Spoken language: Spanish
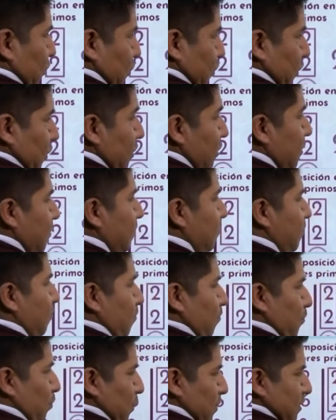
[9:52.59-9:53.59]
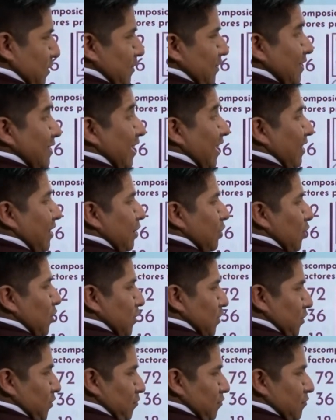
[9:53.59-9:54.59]
con 2, pues sale el
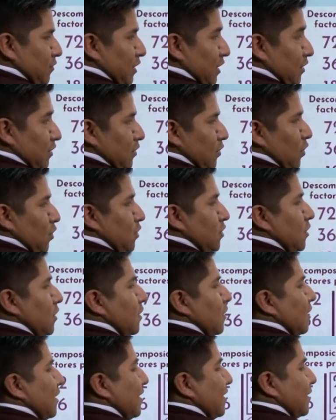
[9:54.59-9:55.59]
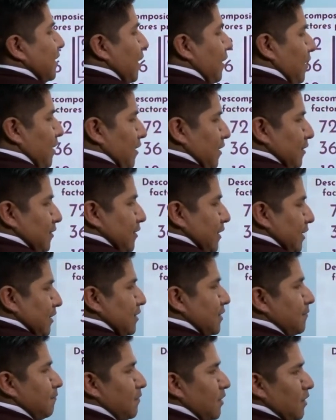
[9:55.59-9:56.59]
2, ¿no? Sale el 2 y sale el
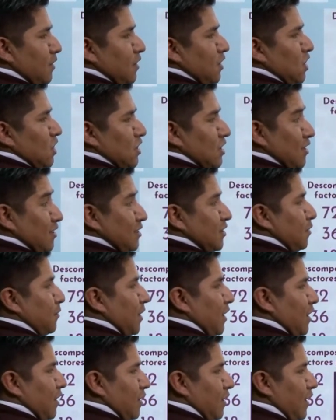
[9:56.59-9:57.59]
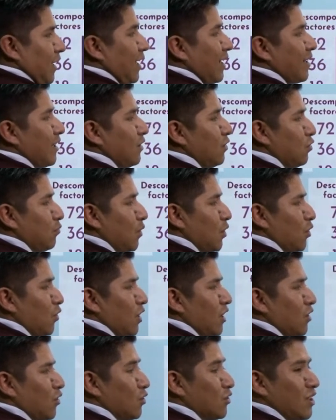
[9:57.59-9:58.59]
3. ¿Y quién se va a quedar? Aquel número
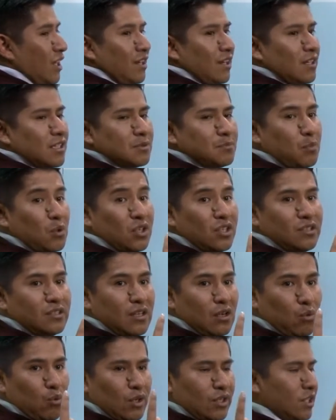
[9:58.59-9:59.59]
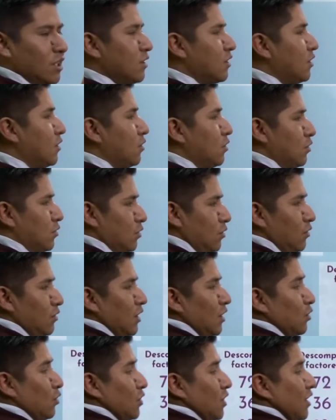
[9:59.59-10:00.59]
que no tenga exponente cuadrático, ¿no?
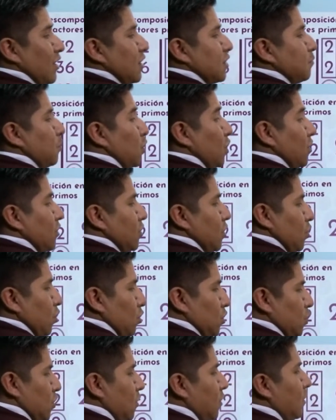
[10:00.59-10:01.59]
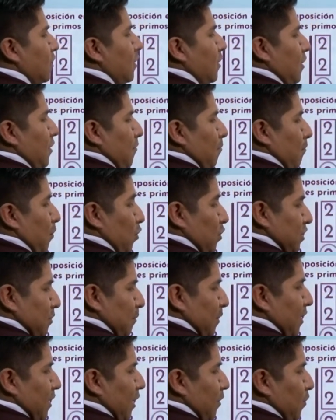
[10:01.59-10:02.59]
Que no tenga exponente 2.
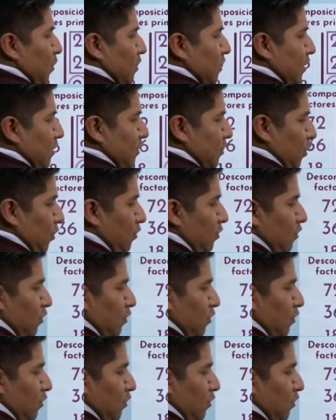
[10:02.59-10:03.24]
Multiplicamos esto